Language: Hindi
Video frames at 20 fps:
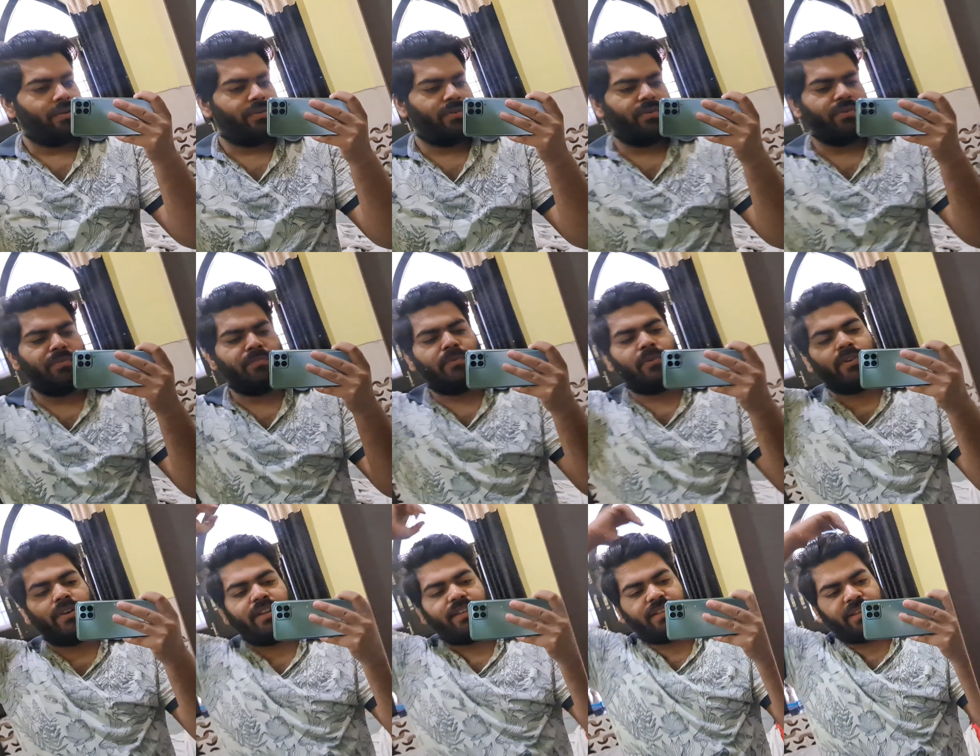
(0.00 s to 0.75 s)
गुड
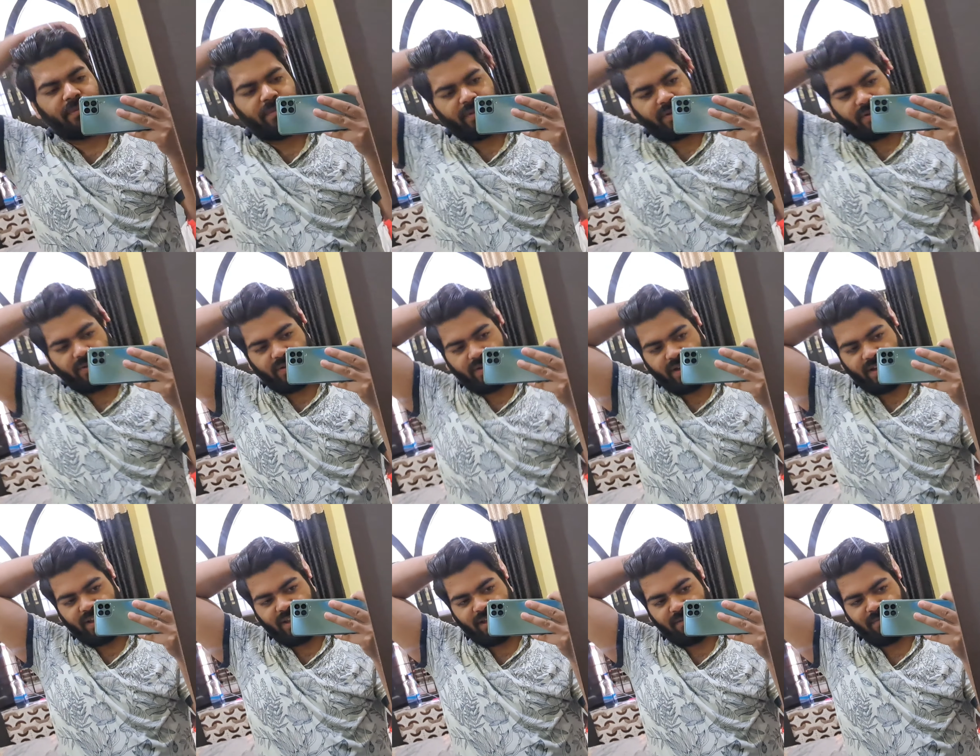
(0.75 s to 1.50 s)
मॉर्निंग सभी को
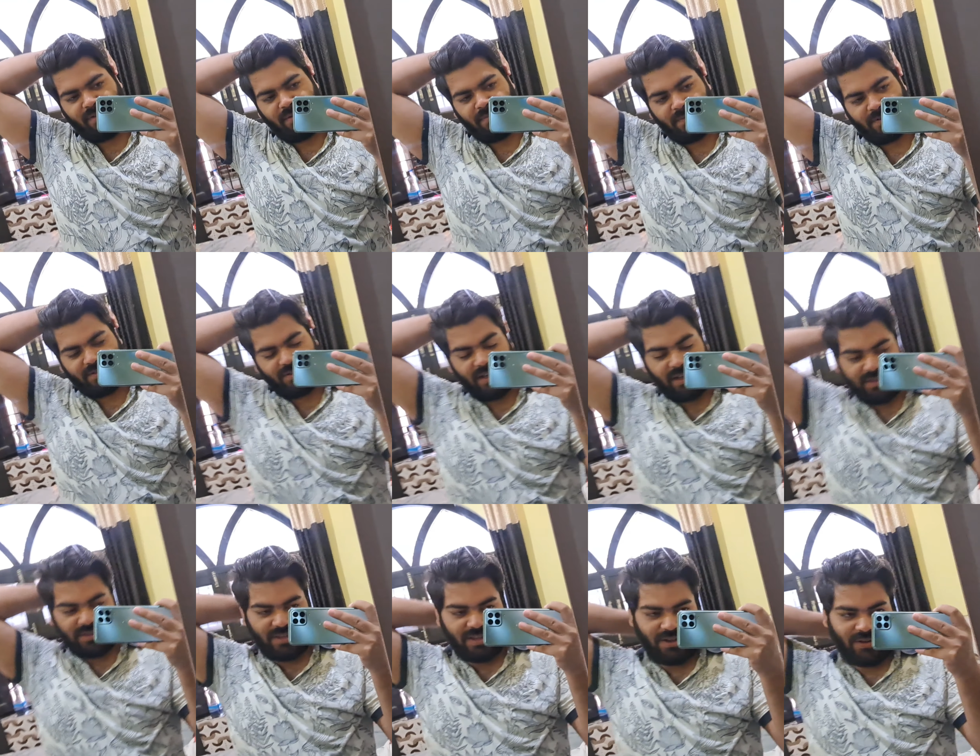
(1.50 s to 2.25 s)
आ गया मैं आपके
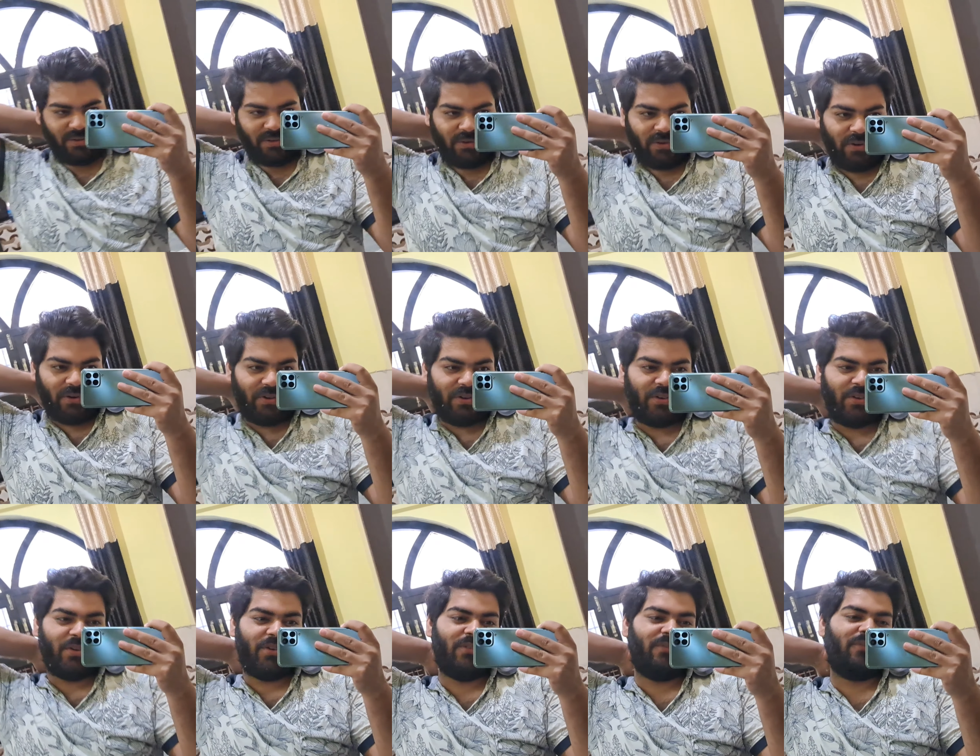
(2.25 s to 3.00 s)
साथ एक और
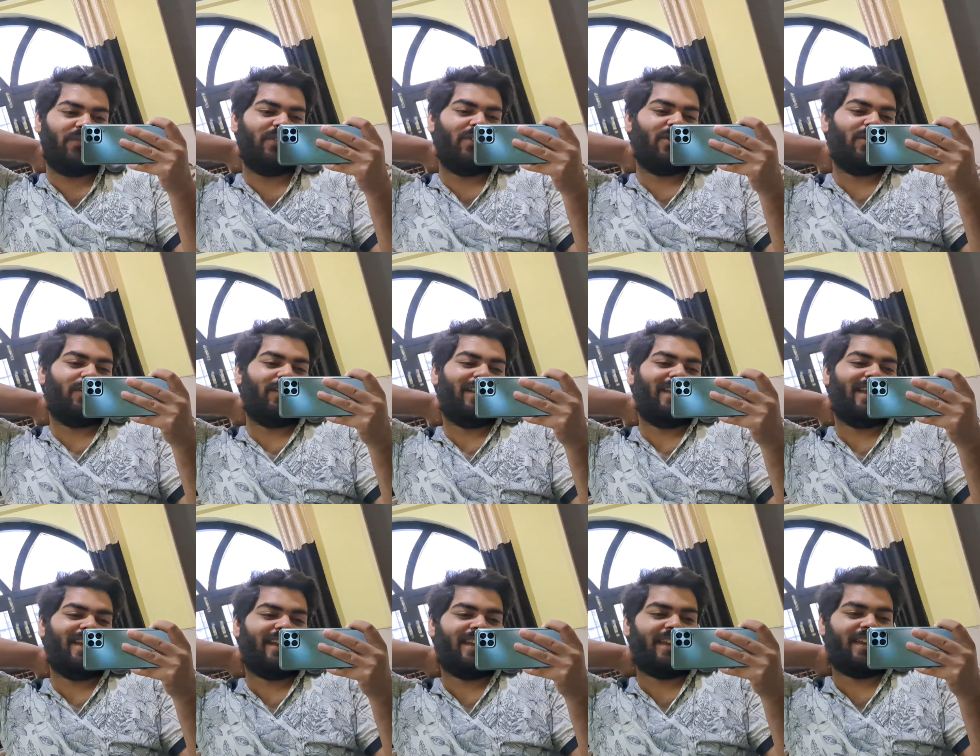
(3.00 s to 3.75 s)
न्यू व्लॉग
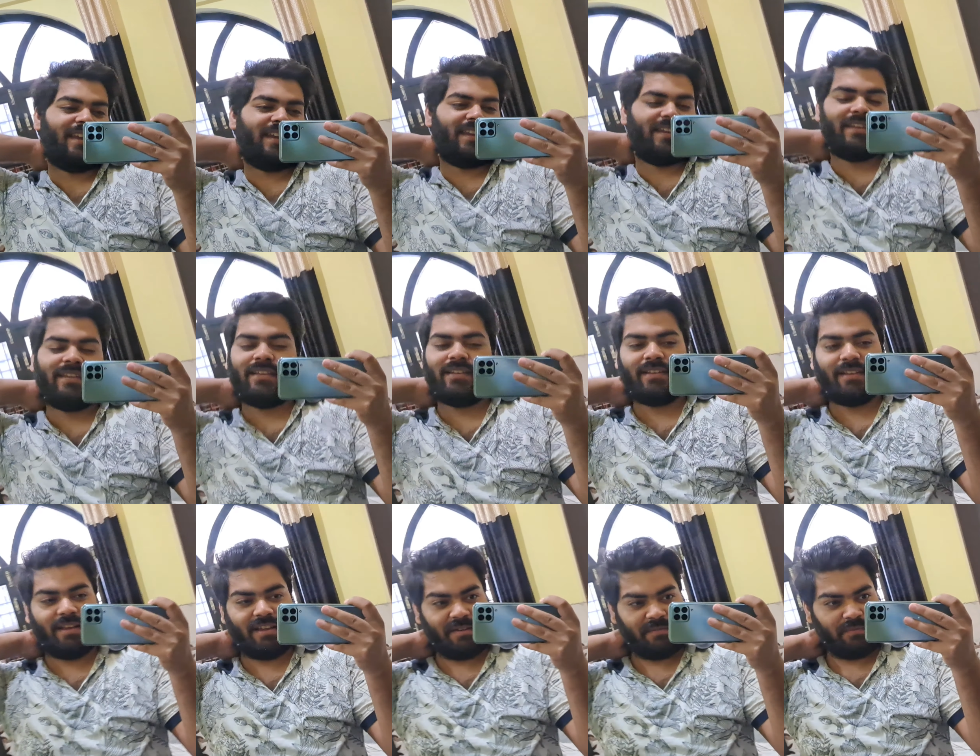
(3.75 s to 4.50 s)
लेके
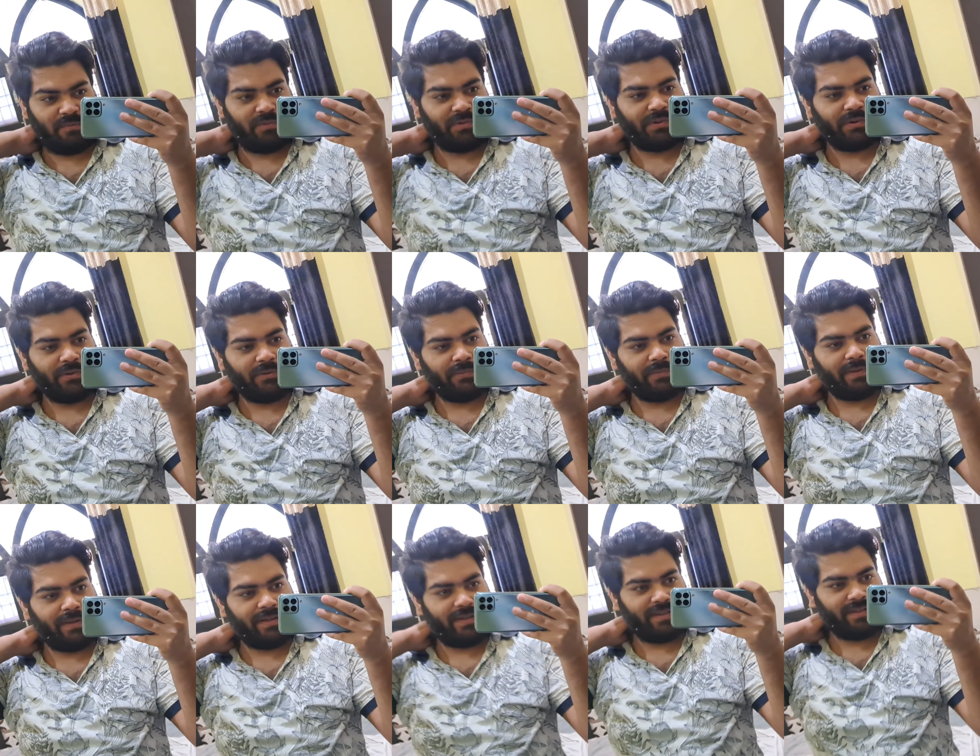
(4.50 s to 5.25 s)
अभी उठाऊ
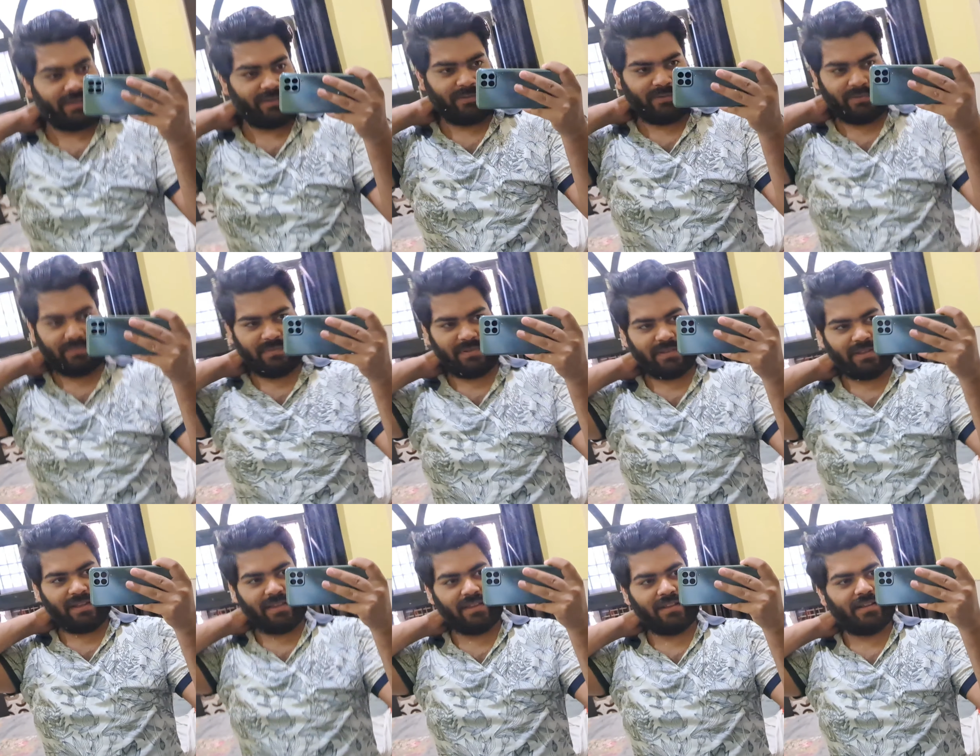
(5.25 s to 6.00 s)
मैं कौन
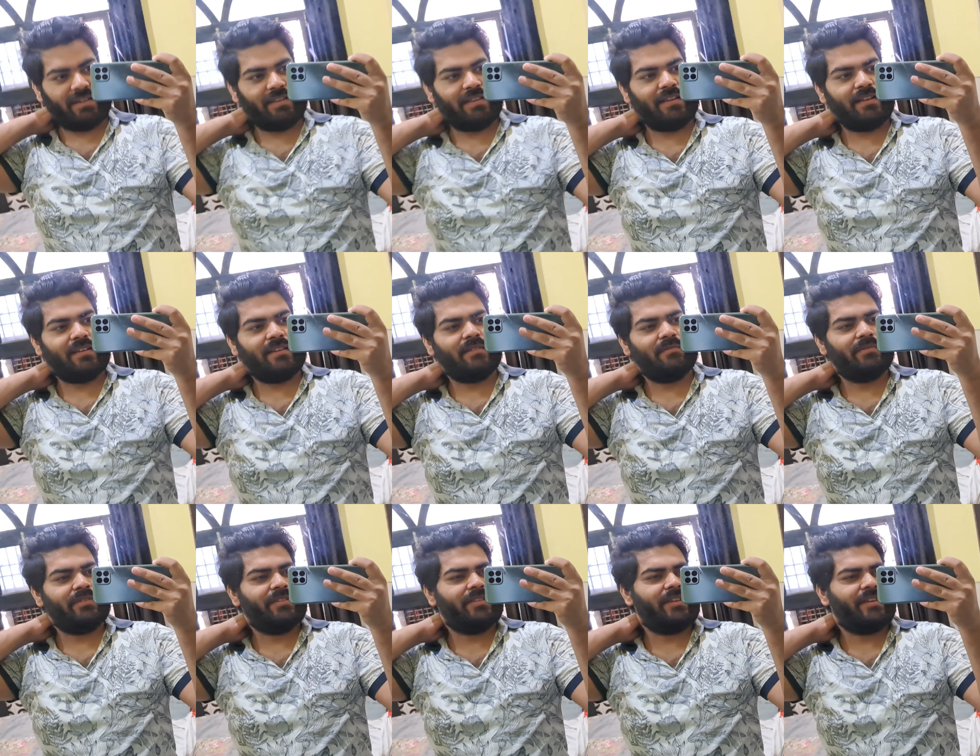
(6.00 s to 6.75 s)
बता देगा देखना
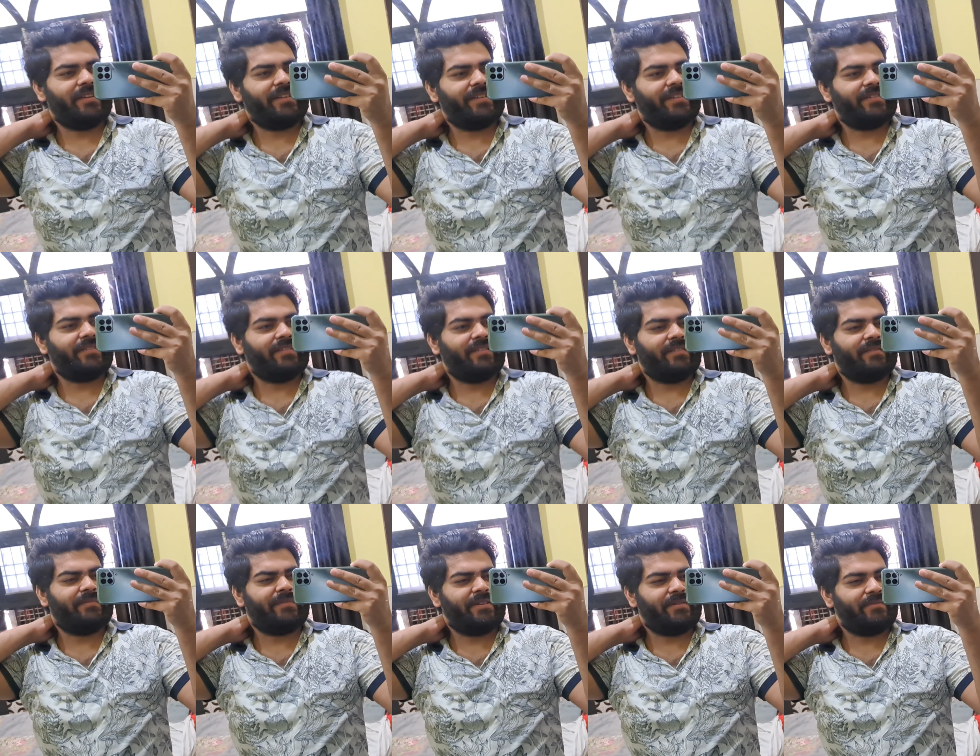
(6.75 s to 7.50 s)
मुझे देख के
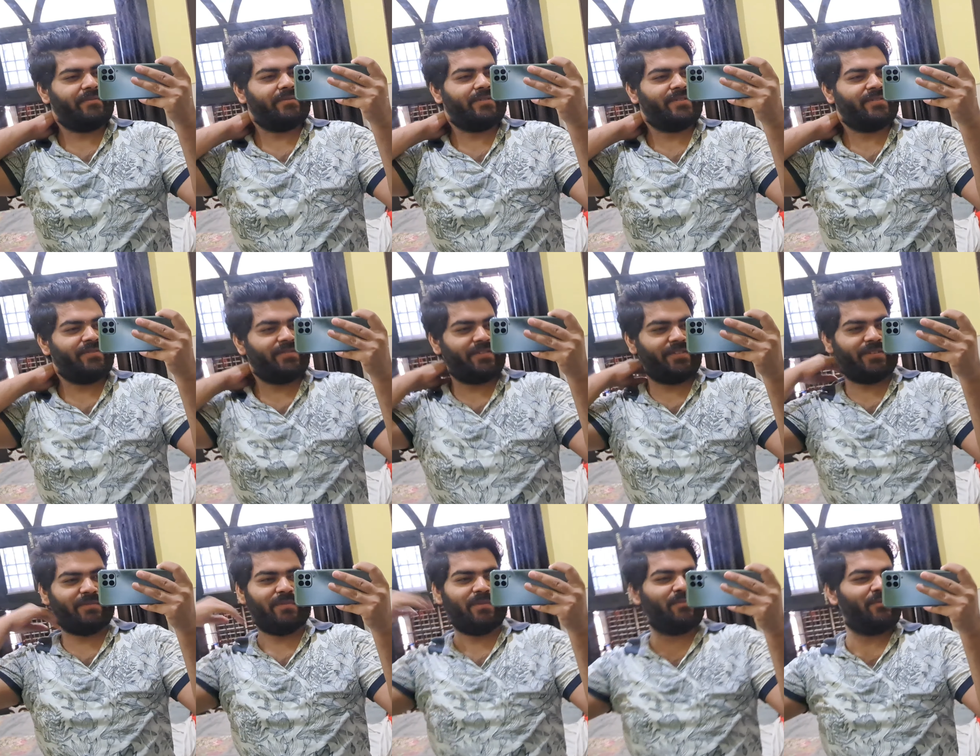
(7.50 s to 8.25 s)
मैं अभी उठाऊँ
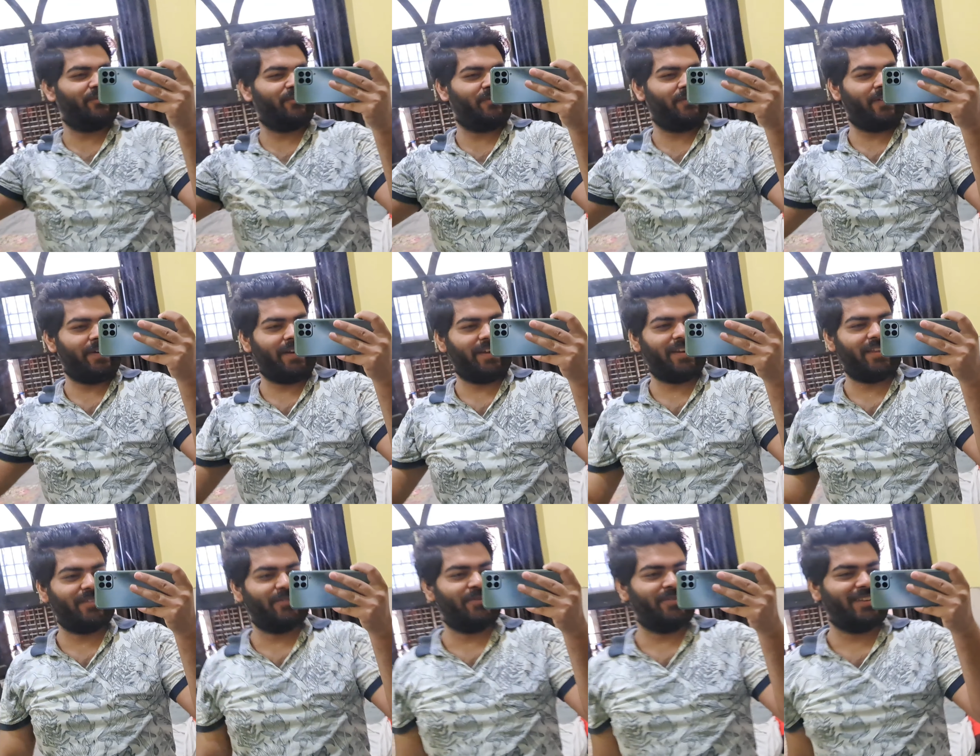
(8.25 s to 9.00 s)
क्योंकि मैं मुँह
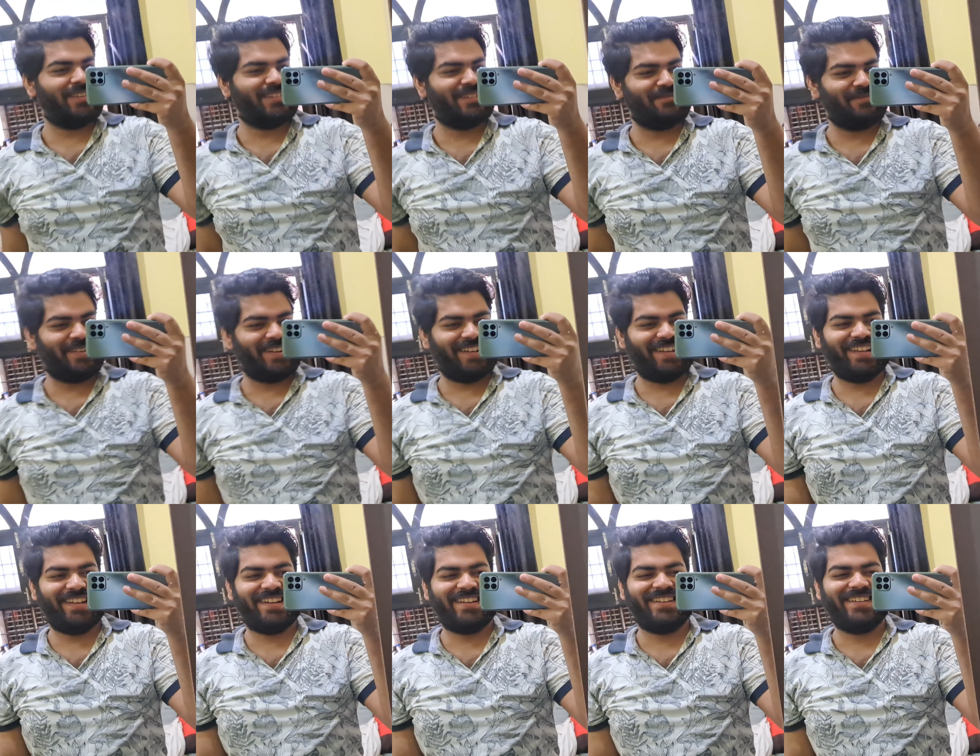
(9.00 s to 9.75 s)
वगैरह धोकर सब आ
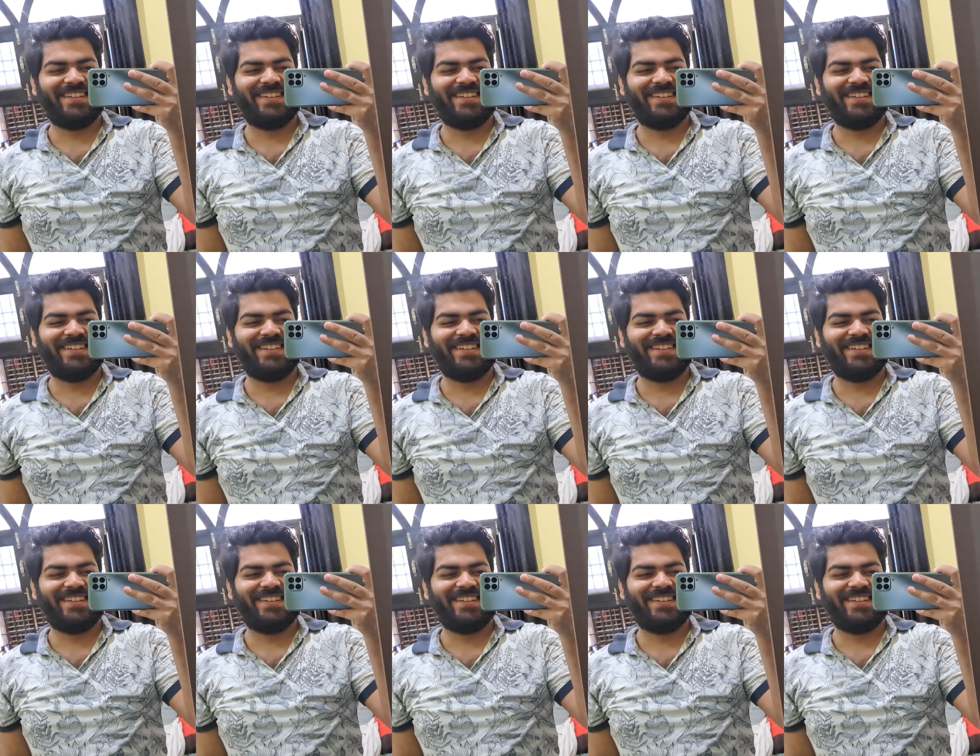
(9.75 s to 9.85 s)
गया